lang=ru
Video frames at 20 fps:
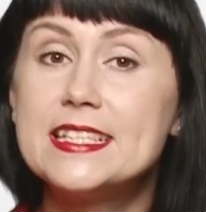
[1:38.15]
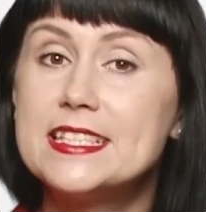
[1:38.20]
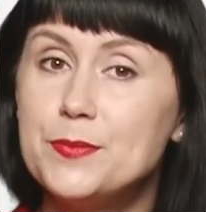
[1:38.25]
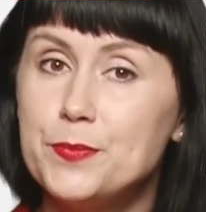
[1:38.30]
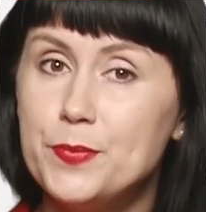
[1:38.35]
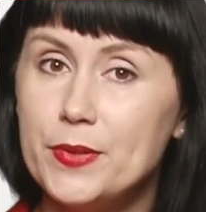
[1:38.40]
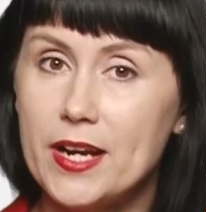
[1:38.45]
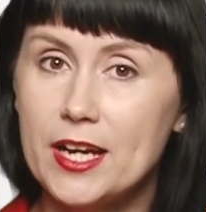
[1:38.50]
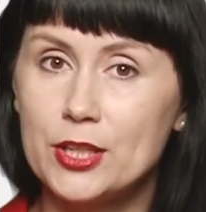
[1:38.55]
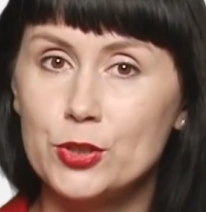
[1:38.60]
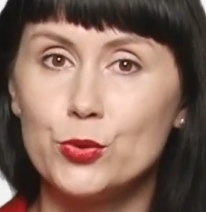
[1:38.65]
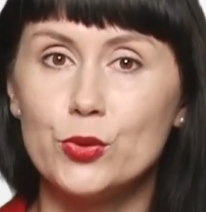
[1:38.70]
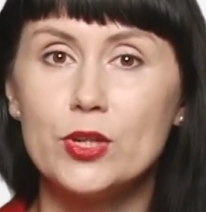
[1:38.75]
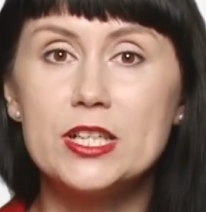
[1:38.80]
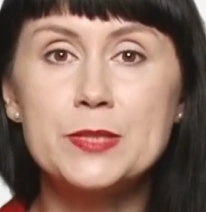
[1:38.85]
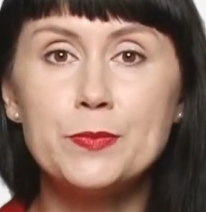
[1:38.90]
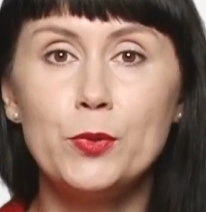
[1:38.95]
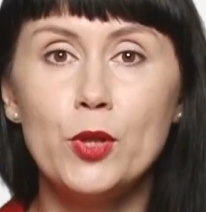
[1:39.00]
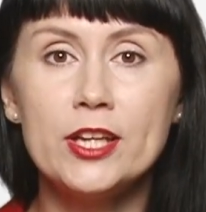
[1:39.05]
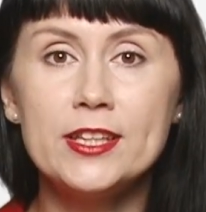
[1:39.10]
Температура
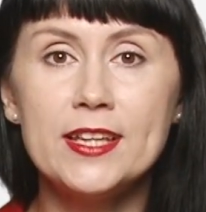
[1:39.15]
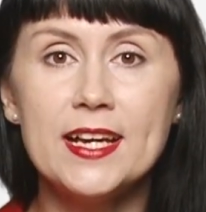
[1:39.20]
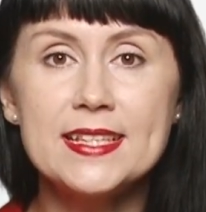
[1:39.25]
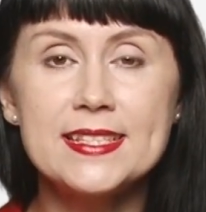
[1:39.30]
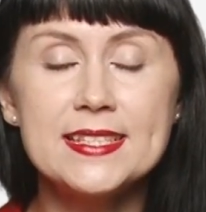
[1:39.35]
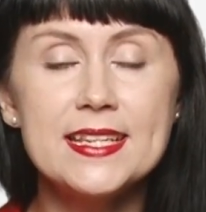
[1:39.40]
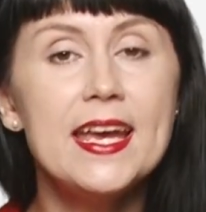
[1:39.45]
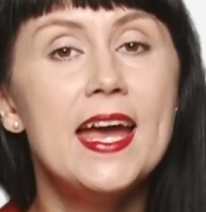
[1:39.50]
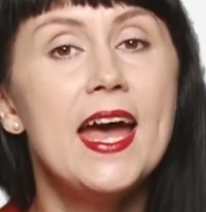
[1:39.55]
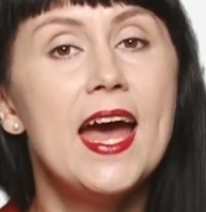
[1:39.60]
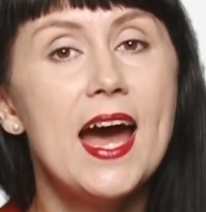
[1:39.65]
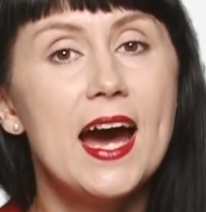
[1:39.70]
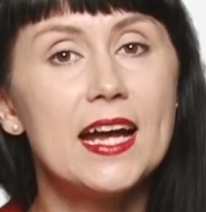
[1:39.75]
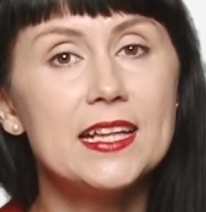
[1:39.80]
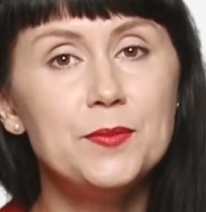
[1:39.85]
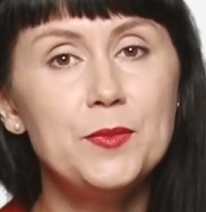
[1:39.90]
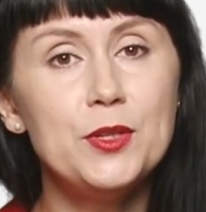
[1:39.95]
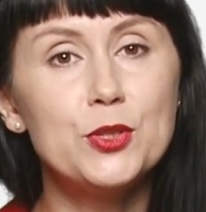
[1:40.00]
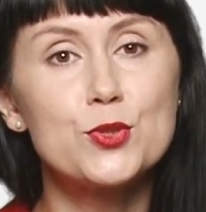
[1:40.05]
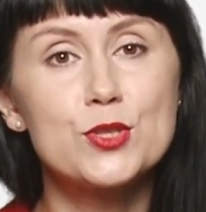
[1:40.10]
эксплуатации
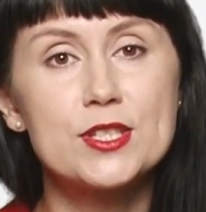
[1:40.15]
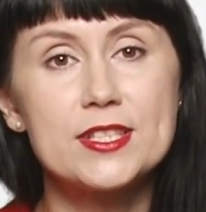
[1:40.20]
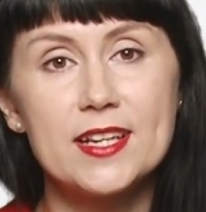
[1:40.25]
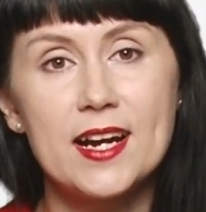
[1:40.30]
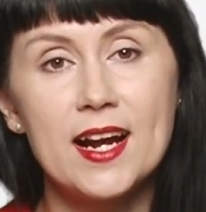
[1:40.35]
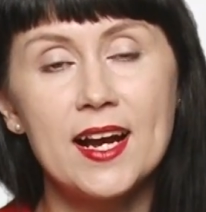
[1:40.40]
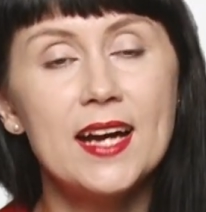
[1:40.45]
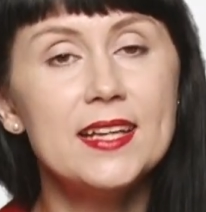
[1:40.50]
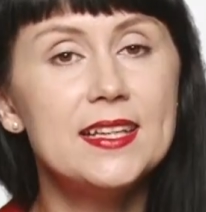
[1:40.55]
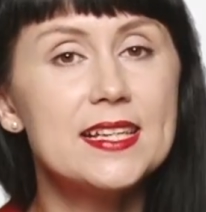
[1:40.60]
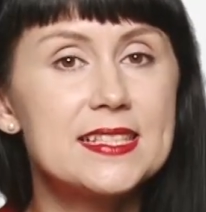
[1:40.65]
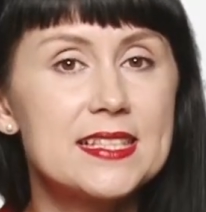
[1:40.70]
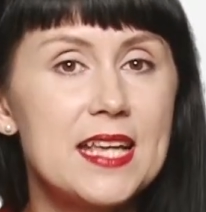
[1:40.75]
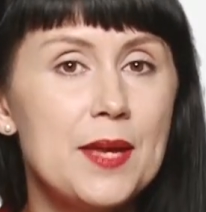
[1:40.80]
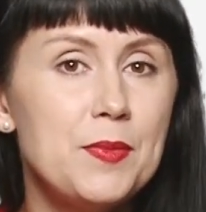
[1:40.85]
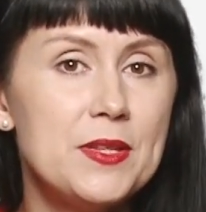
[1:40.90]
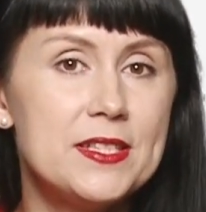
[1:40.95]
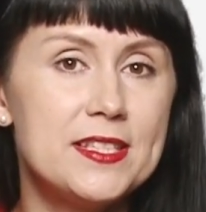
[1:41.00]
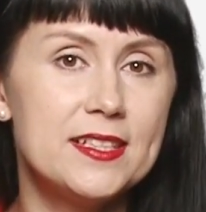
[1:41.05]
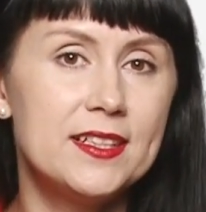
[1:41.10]
от минус 40 до
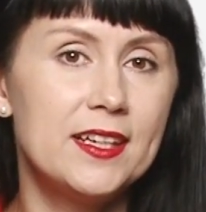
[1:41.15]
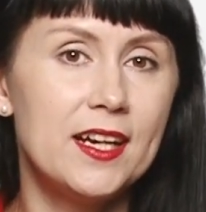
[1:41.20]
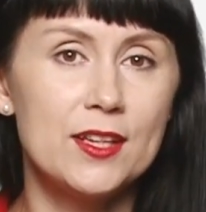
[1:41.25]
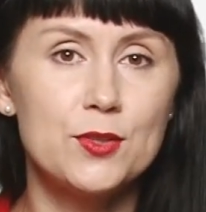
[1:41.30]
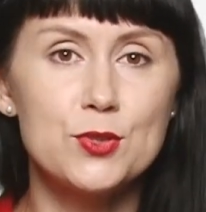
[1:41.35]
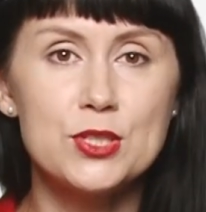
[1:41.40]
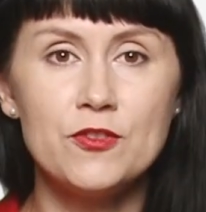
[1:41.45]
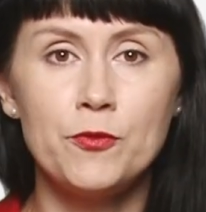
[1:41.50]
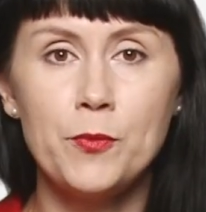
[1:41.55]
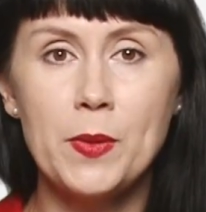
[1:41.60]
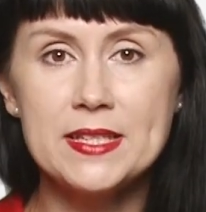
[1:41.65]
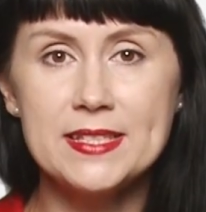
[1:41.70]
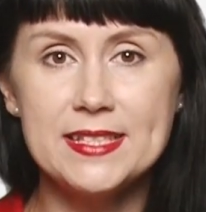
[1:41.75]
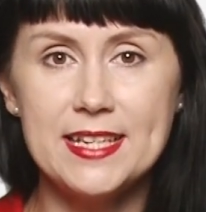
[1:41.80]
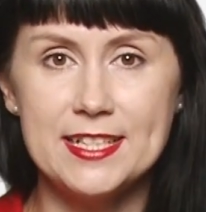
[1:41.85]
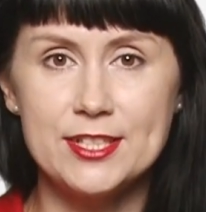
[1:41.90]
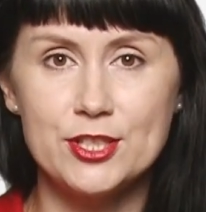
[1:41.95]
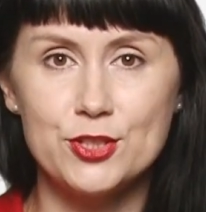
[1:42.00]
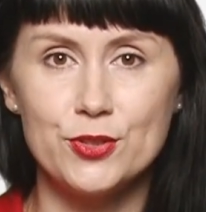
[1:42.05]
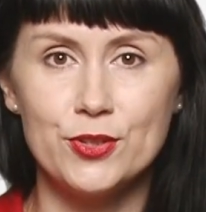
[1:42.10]
105 градусов по
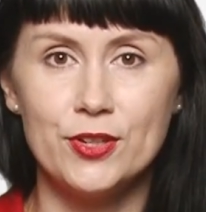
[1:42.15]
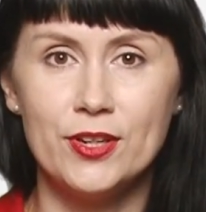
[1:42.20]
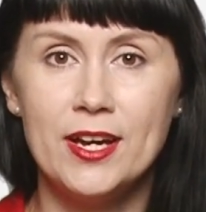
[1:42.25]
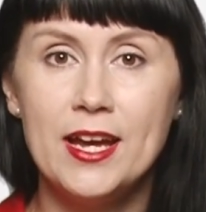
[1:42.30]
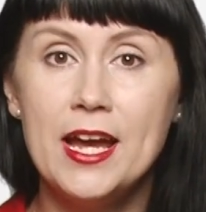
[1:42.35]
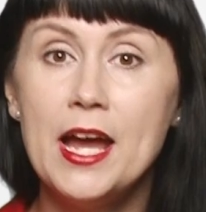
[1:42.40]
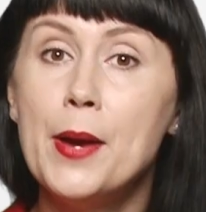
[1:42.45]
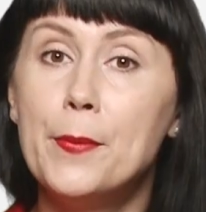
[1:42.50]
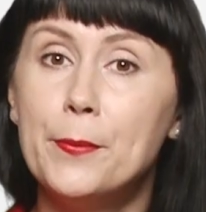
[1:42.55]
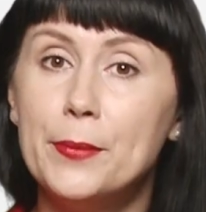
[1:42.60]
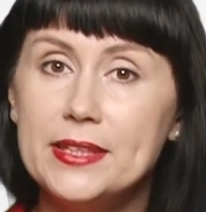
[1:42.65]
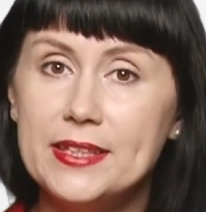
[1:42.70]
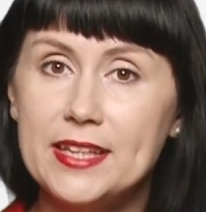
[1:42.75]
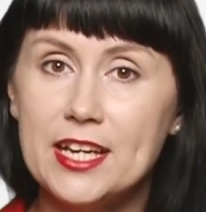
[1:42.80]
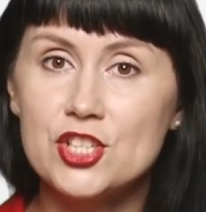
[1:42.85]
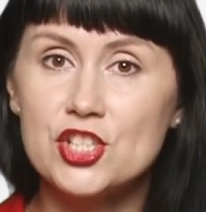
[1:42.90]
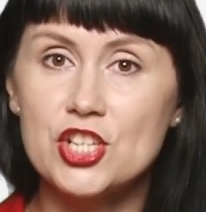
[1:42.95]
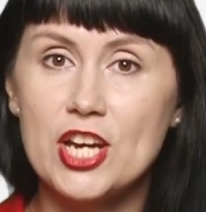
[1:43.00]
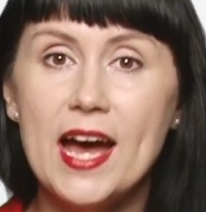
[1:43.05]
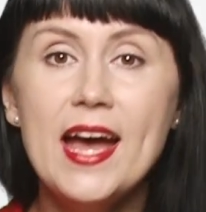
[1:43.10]
Цельсию.
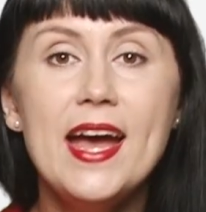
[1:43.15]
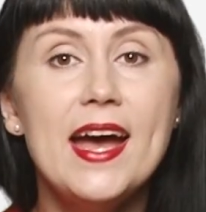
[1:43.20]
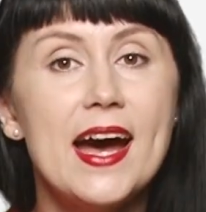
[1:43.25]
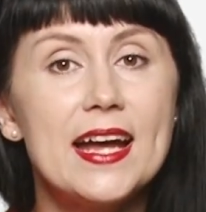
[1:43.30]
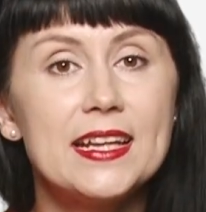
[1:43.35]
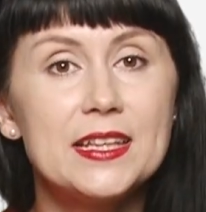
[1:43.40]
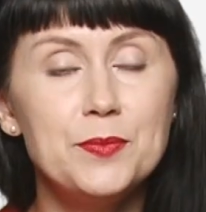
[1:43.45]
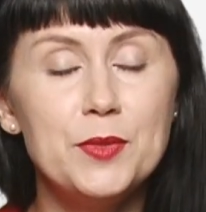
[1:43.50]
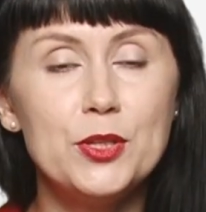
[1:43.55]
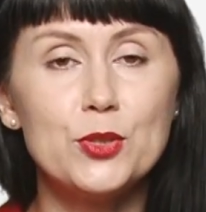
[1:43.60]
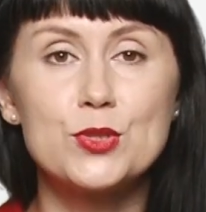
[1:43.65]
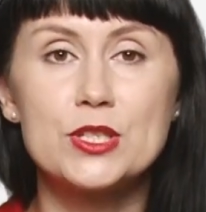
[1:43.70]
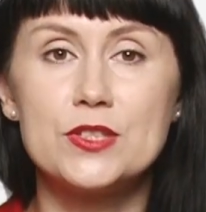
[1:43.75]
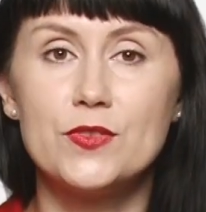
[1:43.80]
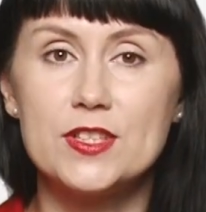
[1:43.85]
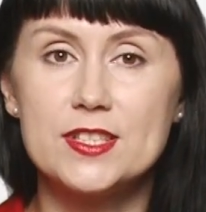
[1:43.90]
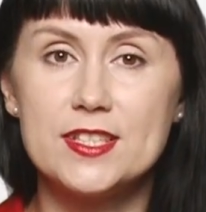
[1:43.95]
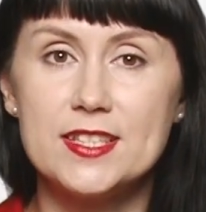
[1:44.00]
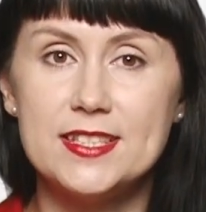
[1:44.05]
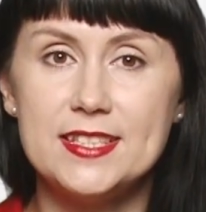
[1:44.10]
Монтажа от минус
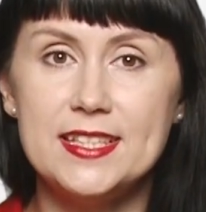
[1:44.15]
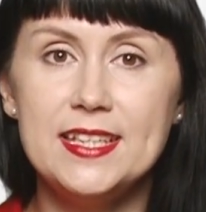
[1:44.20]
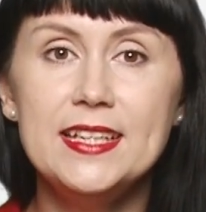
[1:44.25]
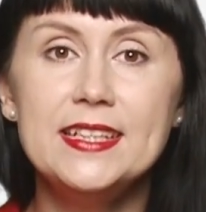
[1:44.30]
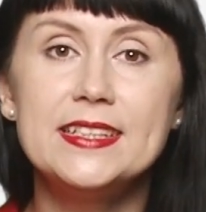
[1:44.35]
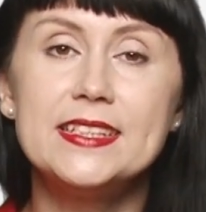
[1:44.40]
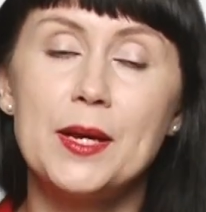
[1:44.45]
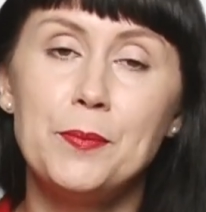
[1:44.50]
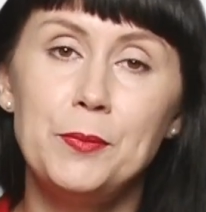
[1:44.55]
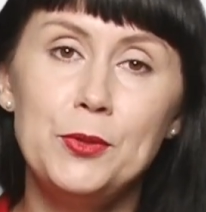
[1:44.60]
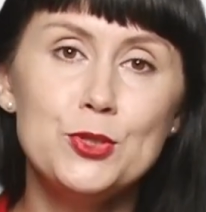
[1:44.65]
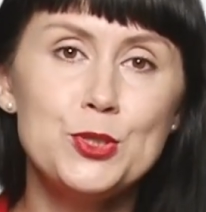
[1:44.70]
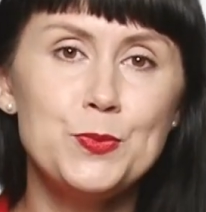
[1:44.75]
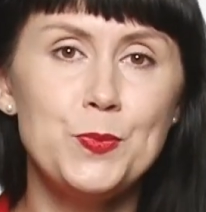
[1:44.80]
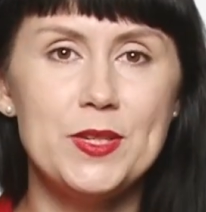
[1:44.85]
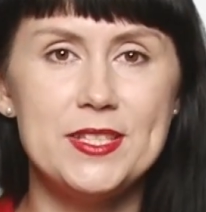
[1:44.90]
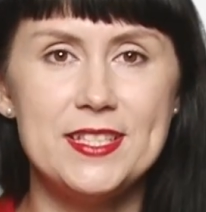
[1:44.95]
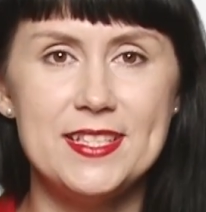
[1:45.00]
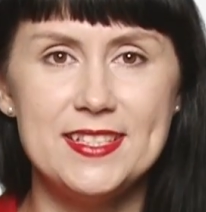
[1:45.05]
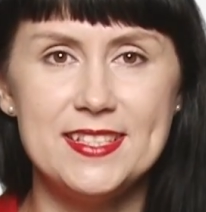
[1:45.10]
20 до плюс
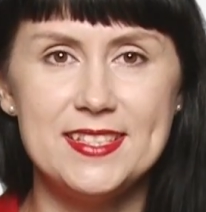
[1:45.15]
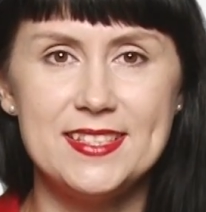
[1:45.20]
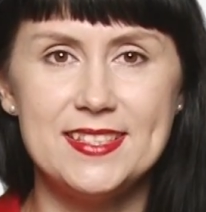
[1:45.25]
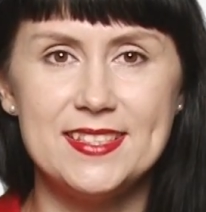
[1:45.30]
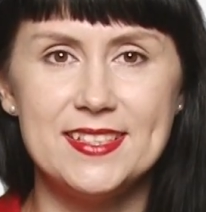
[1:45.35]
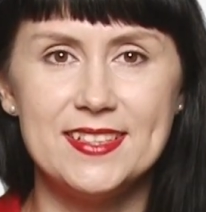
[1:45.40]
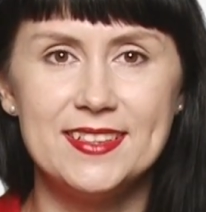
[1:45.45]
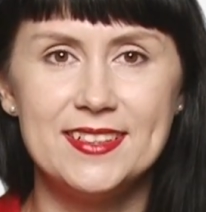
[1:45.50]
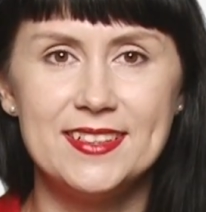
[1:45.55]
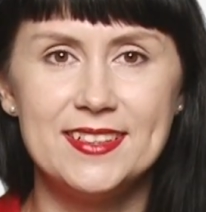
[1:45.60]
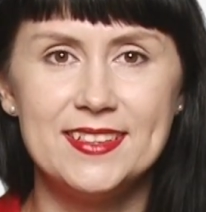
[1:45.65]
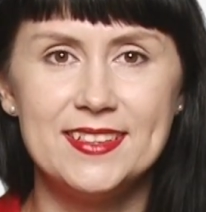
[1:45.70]
50.